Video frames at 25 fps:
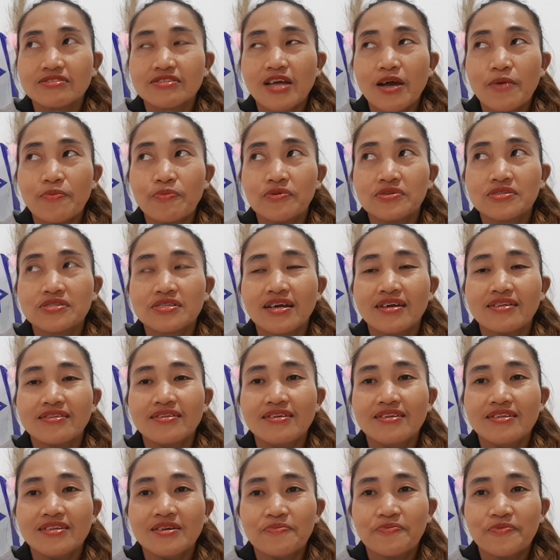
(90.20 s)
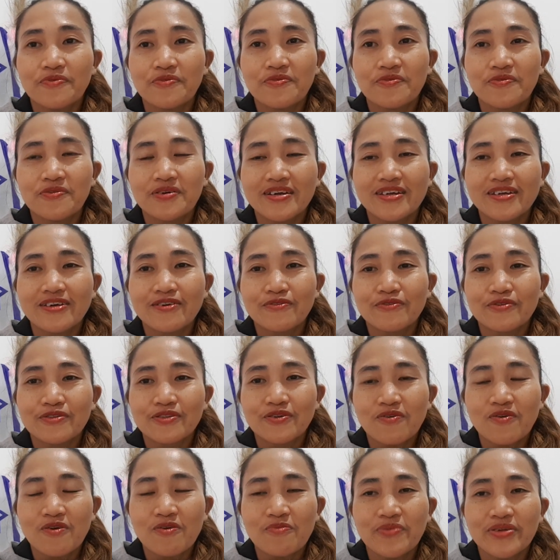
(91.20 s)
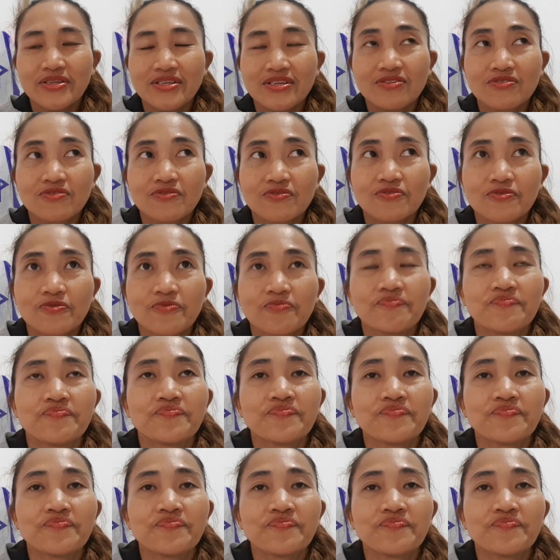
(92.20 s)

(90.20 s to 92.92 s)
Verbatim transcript: tapos, kanina po, kaya ako na-open ito,